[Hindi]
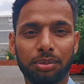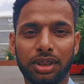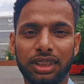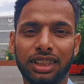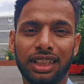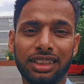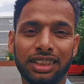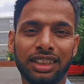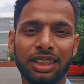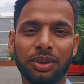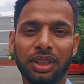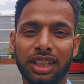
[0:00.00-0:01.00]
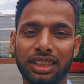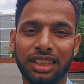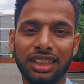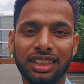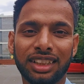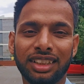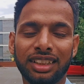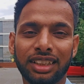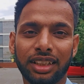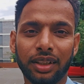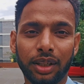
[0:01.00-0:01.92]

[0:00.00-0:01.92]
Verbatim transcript: बाद घर चलना है क्योंकि आज ईद का दिन है